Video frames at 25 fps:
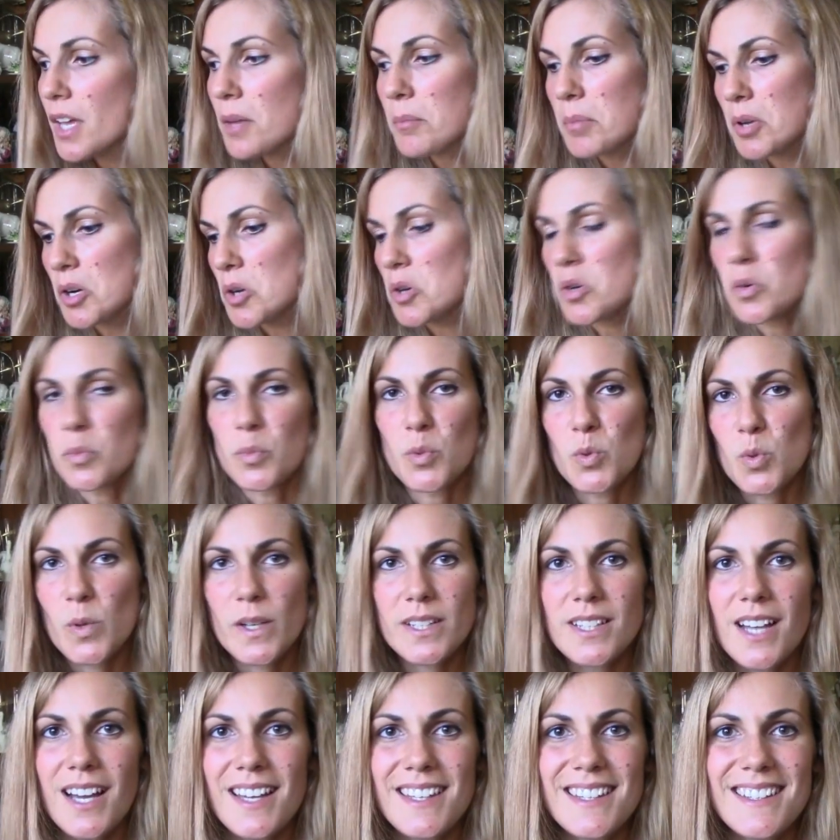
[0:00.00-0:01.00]
però
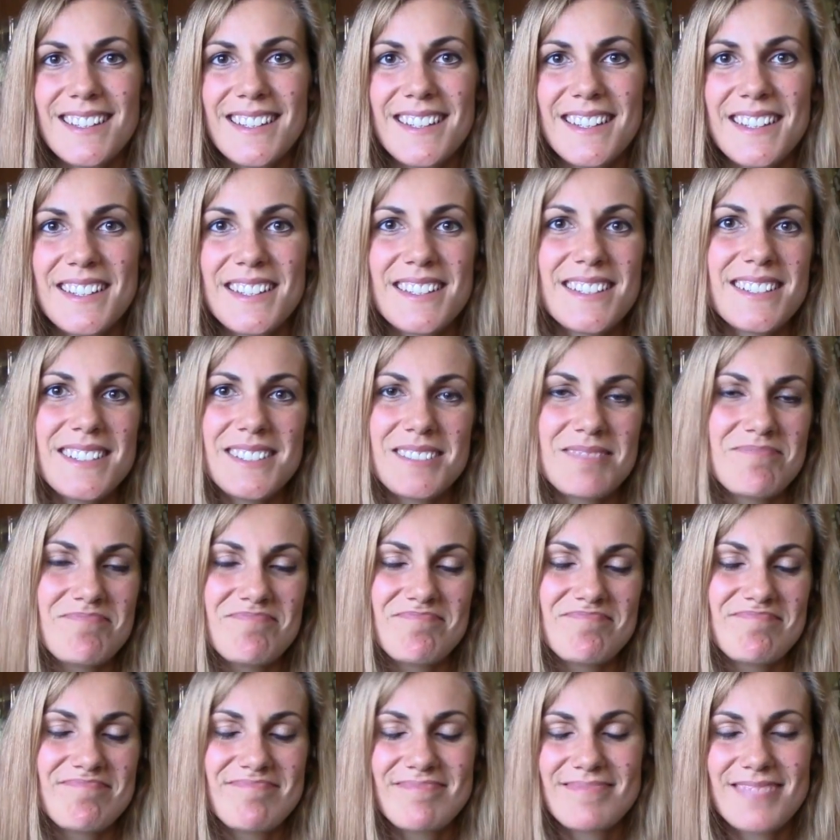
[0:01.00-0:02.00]
comunque dai
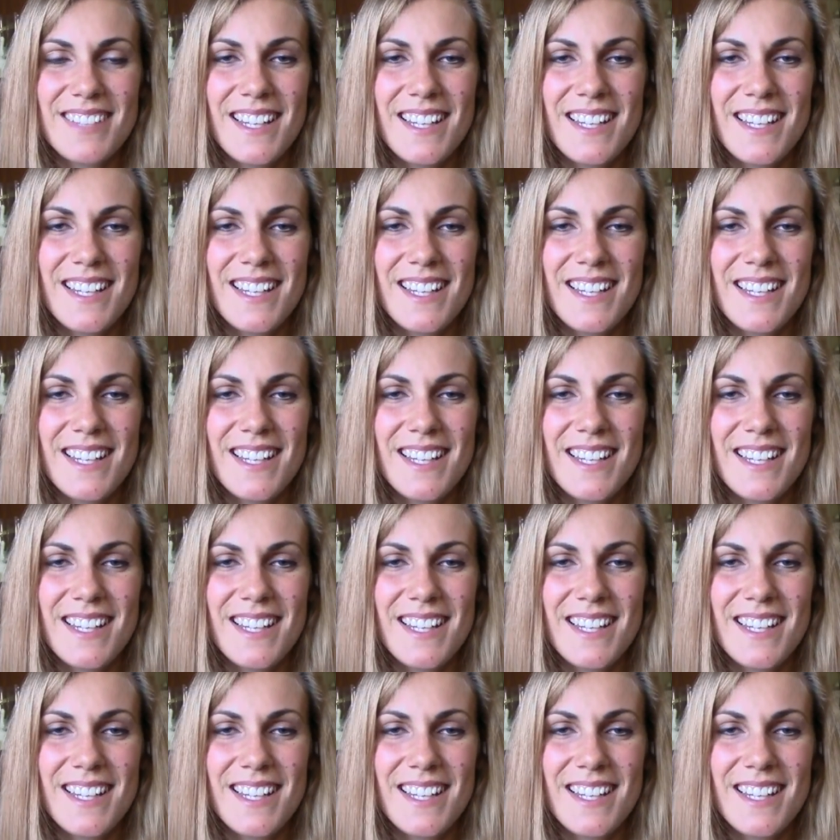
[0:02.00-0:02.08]
ehm,